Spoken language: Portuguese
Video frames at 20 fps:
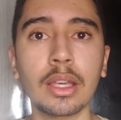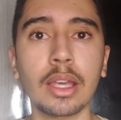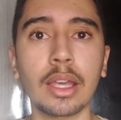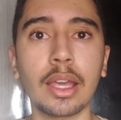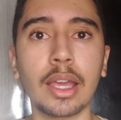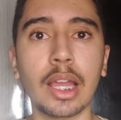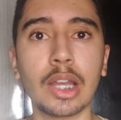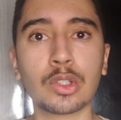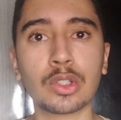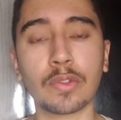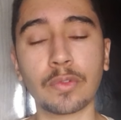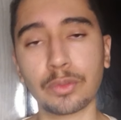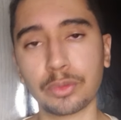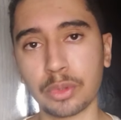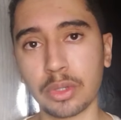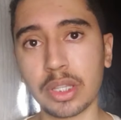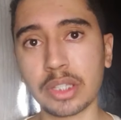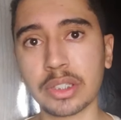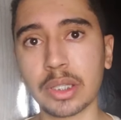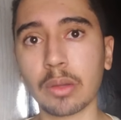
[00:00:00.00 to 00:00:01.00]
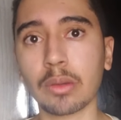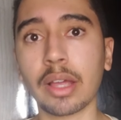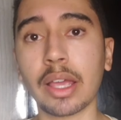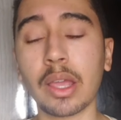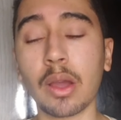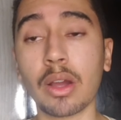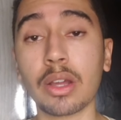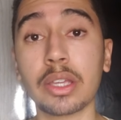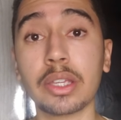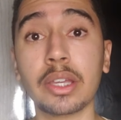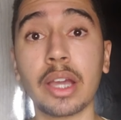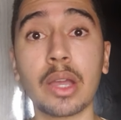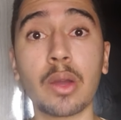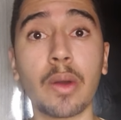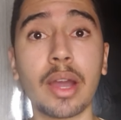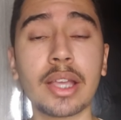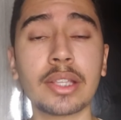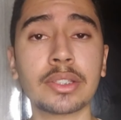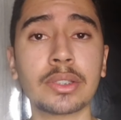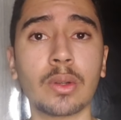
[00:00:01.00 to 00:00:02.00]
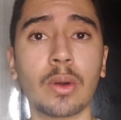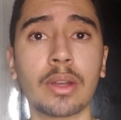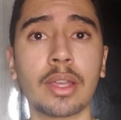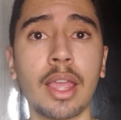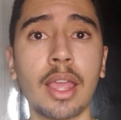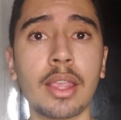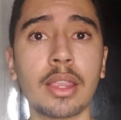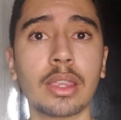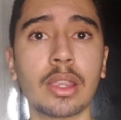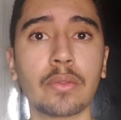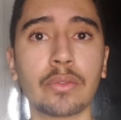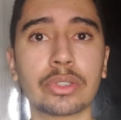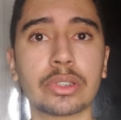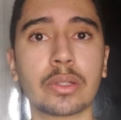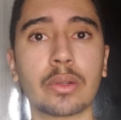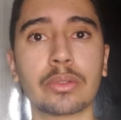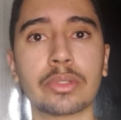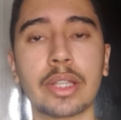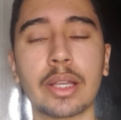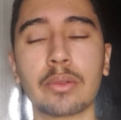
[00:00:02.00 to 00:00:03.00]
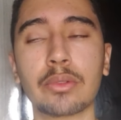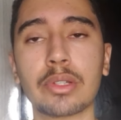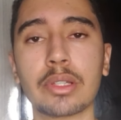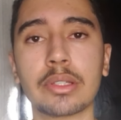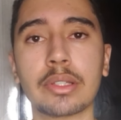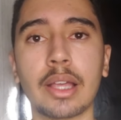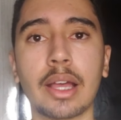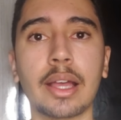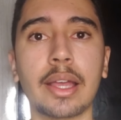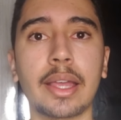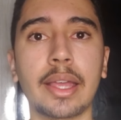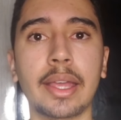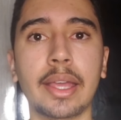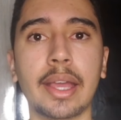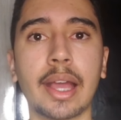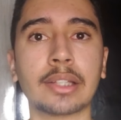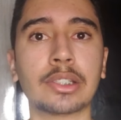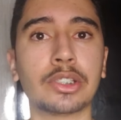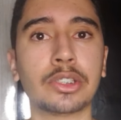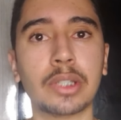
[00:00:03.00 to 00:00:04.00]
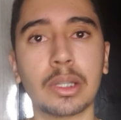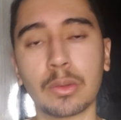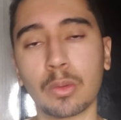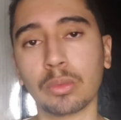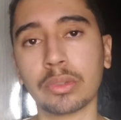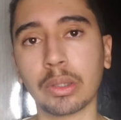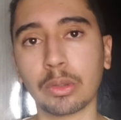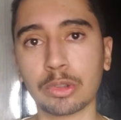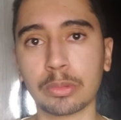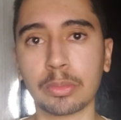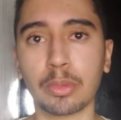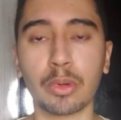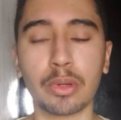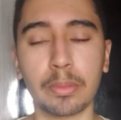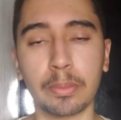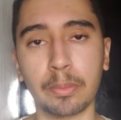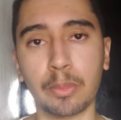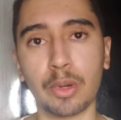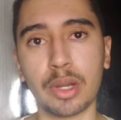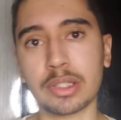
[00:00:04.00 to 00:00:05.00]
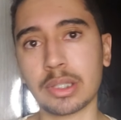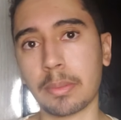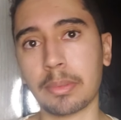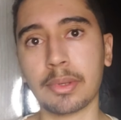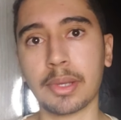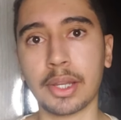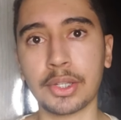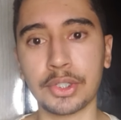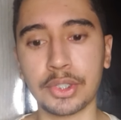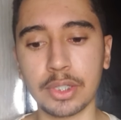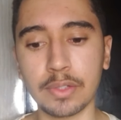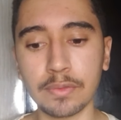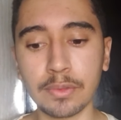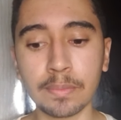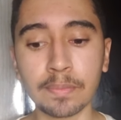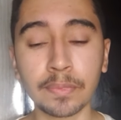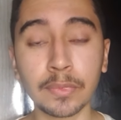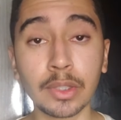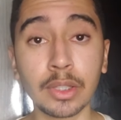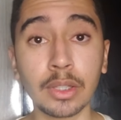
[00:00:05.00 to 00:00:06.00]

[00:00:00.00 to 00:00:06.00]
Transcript: É, ele só funciona em celular e iOS, ok? Então você consegue utilizar, é, assistir conteúdos por, por esse aplicativo.